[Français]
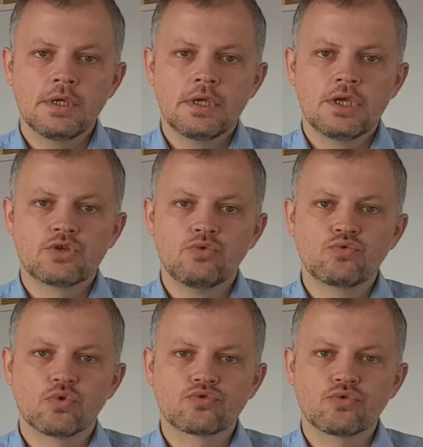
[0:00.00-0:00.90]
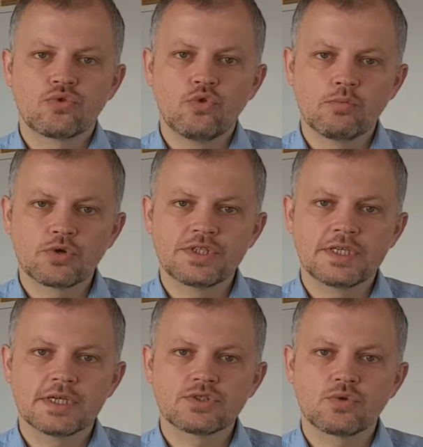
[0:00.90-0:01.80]
et que nous comptons de nombreux
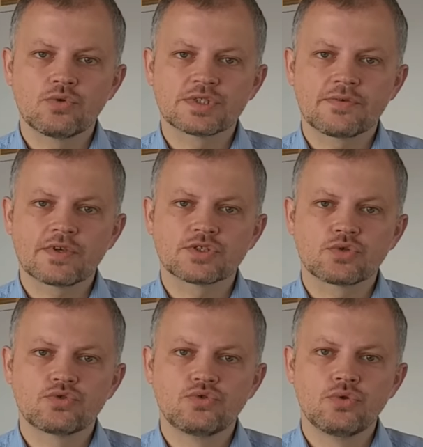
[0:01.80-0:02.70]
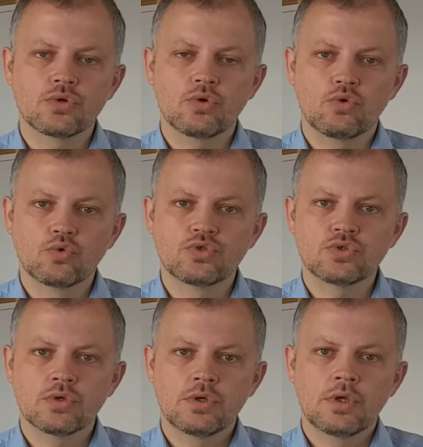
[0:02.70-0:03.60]
dégâts sur nos infrastructures,
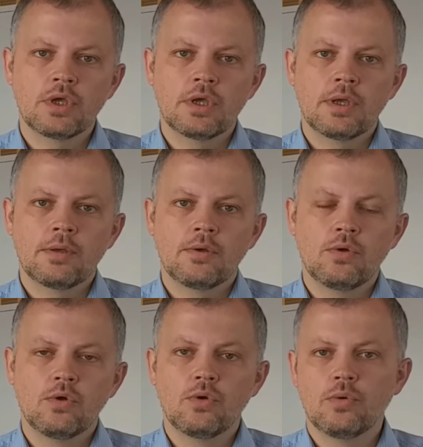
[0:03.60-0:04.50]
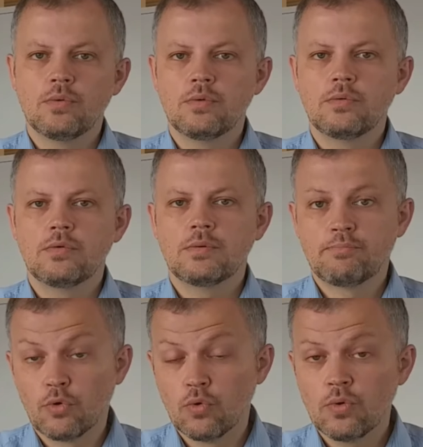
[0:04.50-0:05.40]
routes, euh,
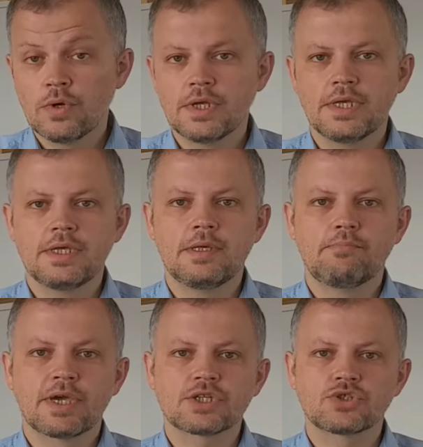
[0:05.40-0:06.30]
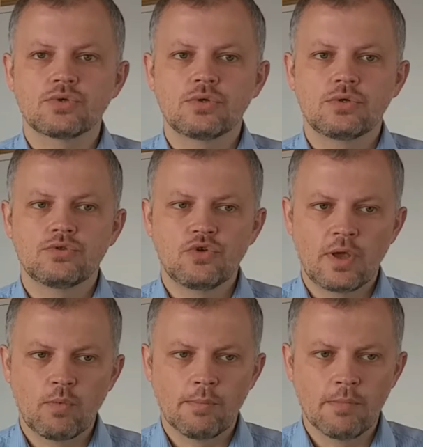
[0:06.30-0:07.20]
ponts et berges de
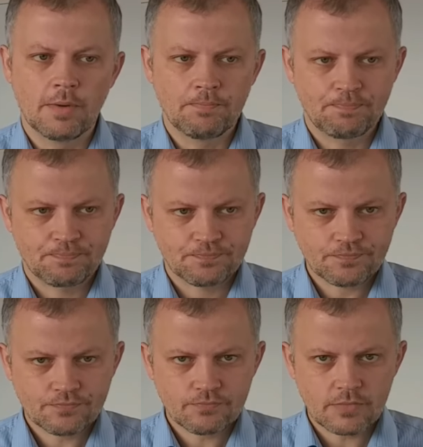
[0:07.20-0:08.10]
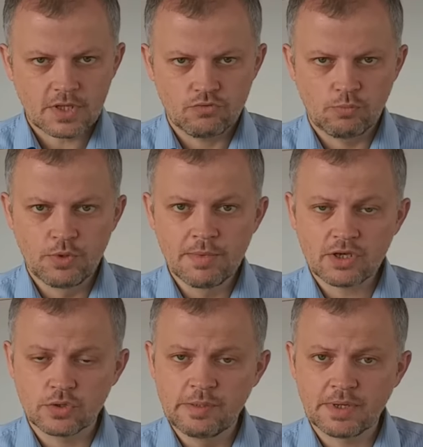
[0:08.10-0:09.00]
la WAM. Depuis
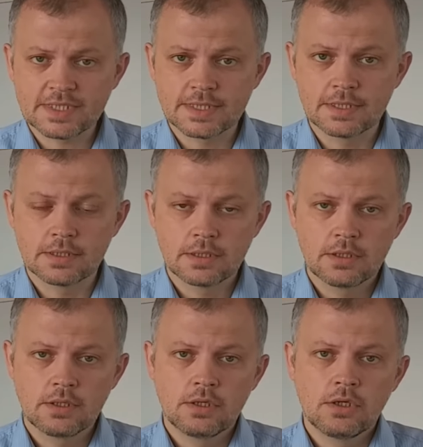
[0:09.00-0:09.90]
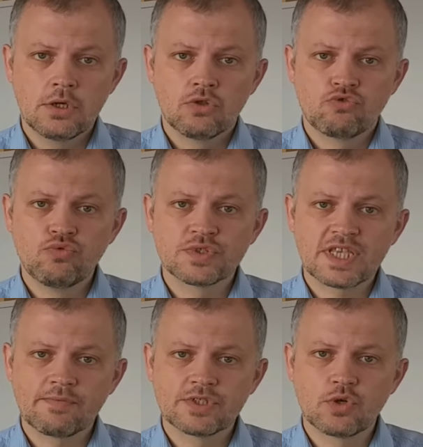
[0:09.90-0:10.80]
mercredi passé, tous nos services